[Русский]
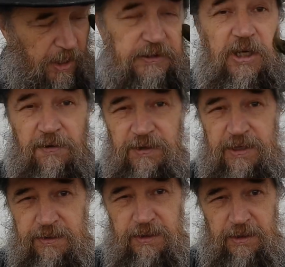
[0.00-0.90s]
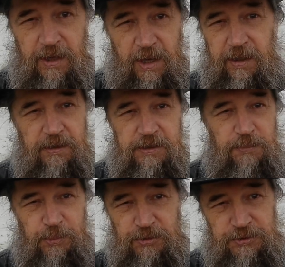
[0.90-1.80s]
отравление, а не
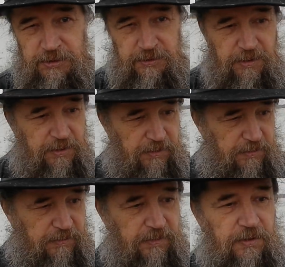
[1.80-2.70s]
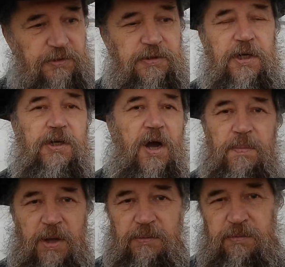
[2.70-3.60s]
просто
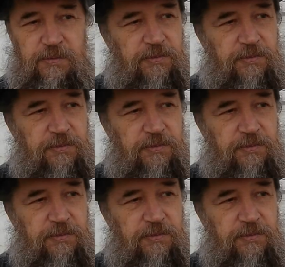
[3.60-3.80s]
наркоман.